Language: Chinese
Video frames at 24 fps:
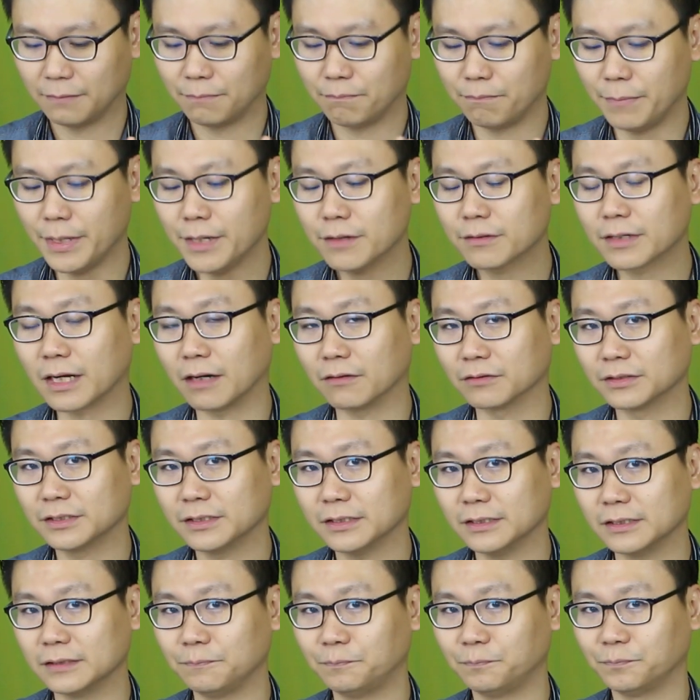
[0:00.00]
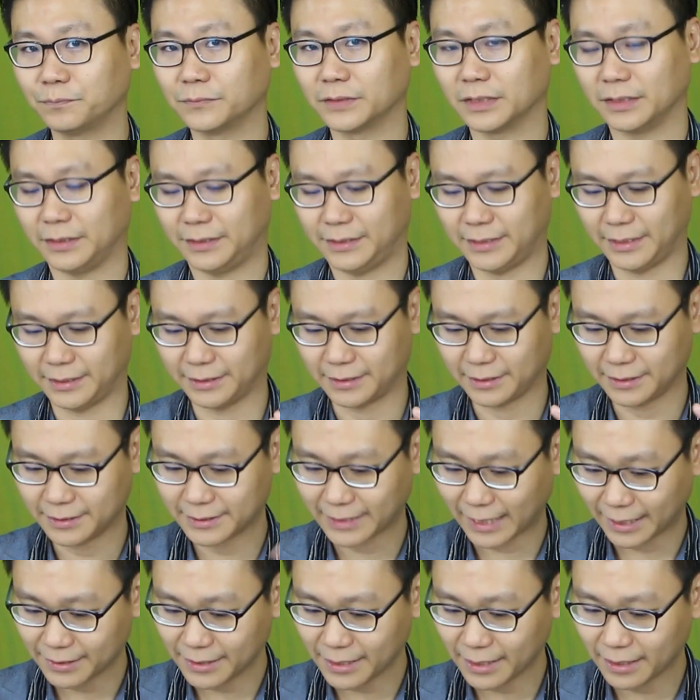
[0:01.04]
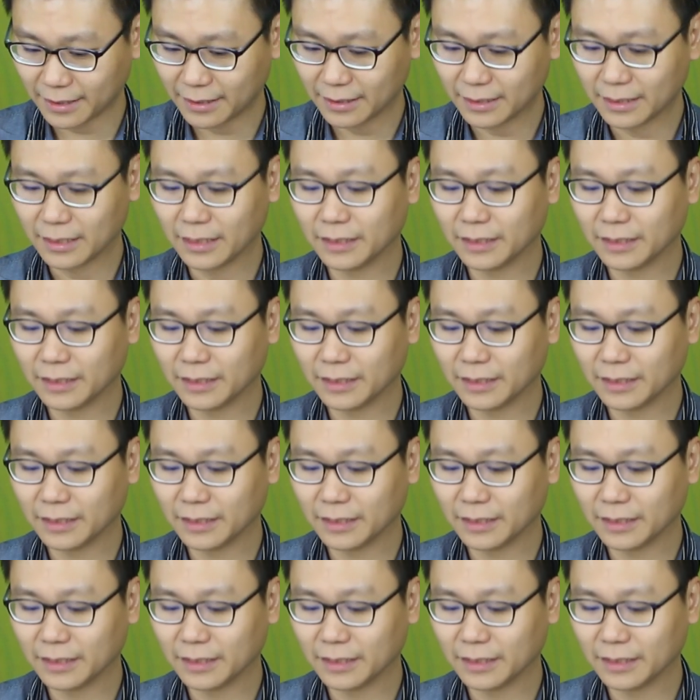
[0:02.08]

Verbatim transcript: 没有考试，简称三页。